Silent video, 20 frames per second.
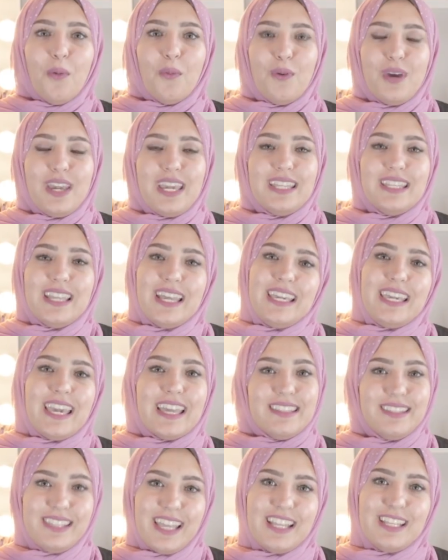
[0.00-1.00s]
وده
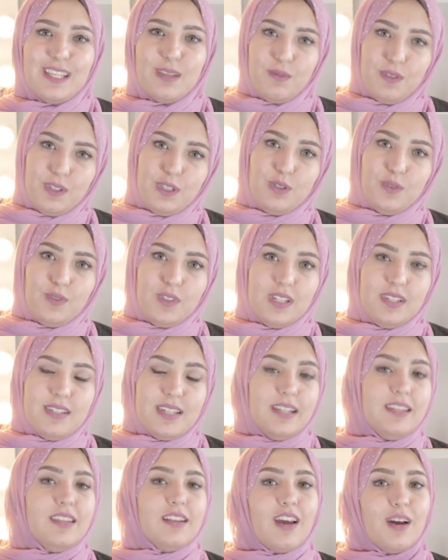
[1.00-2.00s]
كان تاني فيديو في
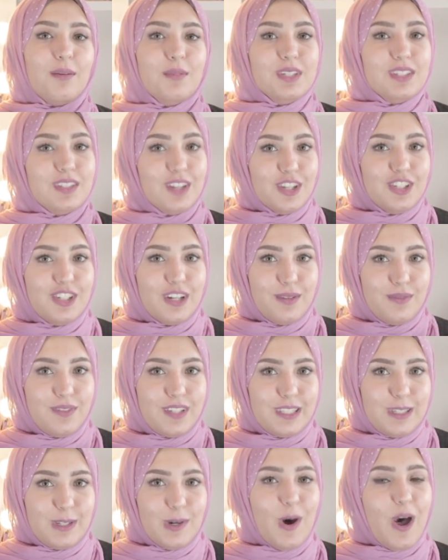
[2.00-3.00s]
سلسله ال 15
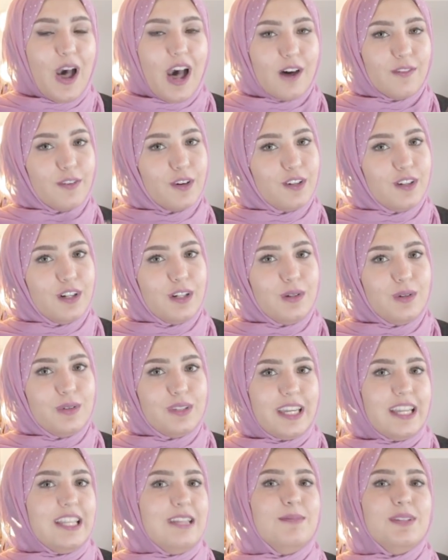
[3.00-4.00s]
فيديو
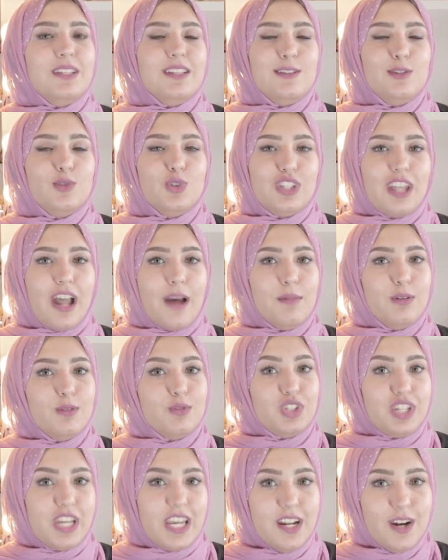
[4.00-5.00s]
هفكركم تاني ما تنسوش
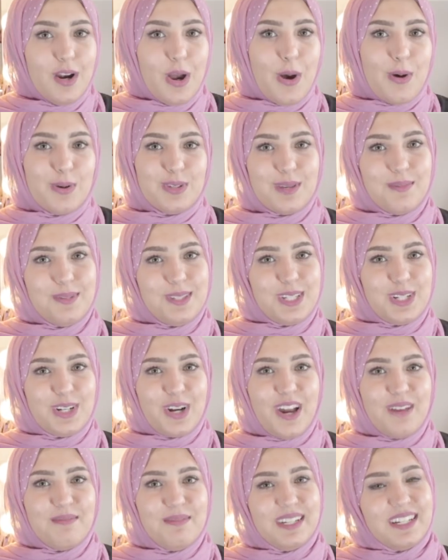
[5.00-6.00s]
تعملوا شير
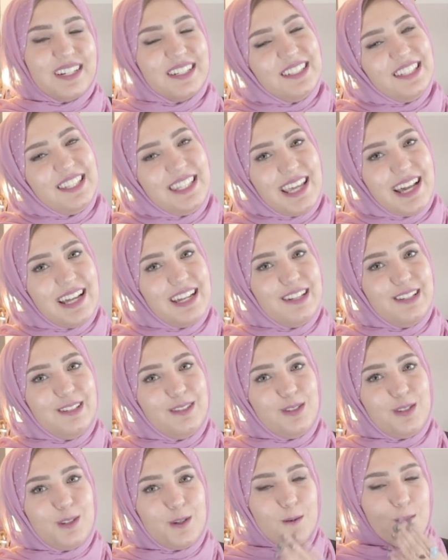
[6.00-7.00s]
وسبسكرايب لقناتي على
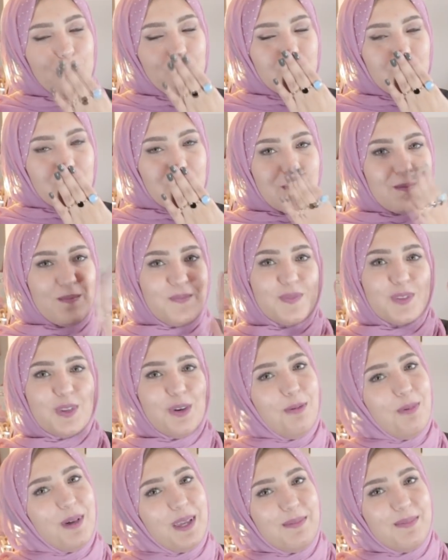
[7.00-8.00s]
اليوتيوب
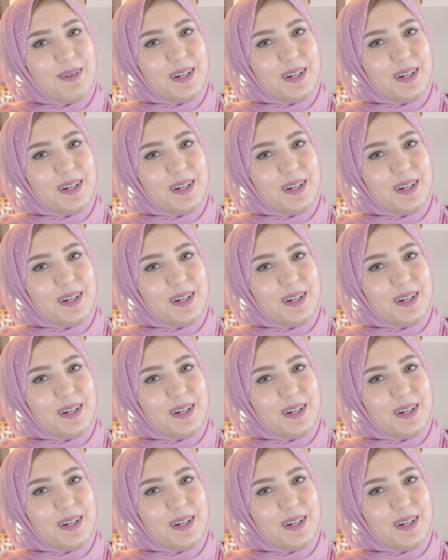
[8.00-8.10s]
وباي